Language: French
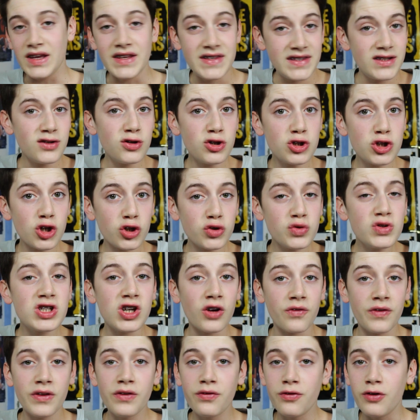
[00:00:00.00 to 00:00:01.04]
Et si aujourd'hui
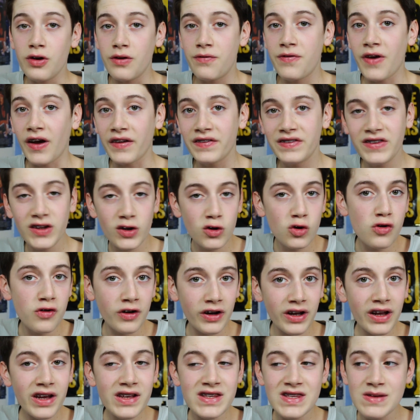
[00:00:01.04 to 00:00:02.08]
j'ai envie de vous les faire
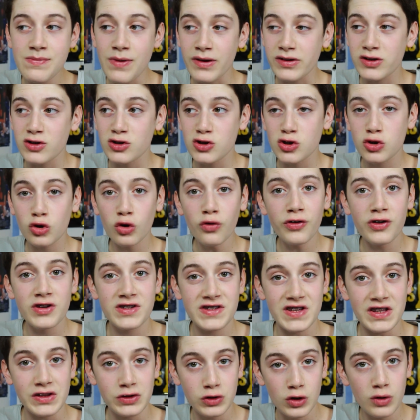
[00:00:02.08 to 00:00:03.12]
découvrir, c'est parce que je trouve que
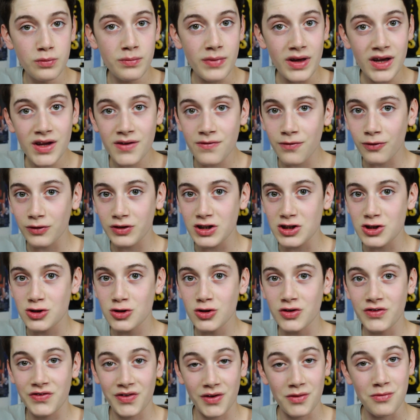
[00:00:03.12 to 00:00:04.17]
ces deux mecs font des
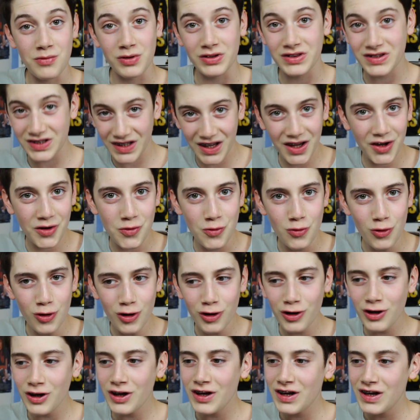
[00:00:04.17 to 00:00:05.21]
choses vraiment très
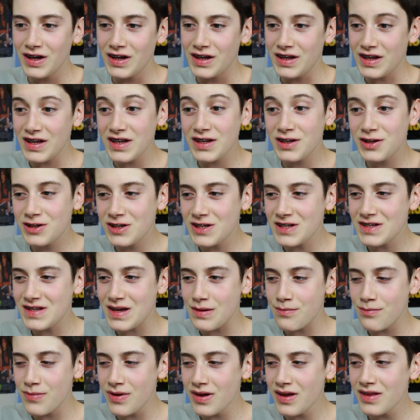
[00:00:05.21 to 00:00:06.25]
cool et qu'ils
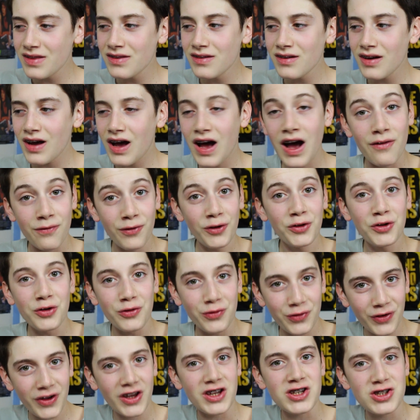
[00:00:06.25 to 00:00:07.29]
amènent un vent de
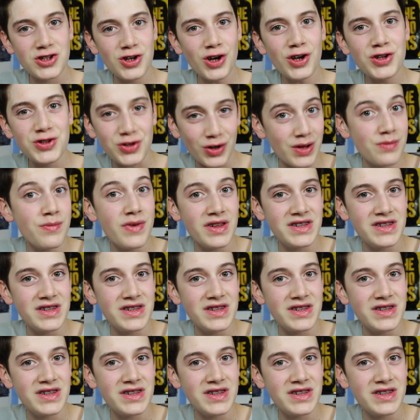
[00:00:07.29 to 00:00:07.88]
fraîcheur sur les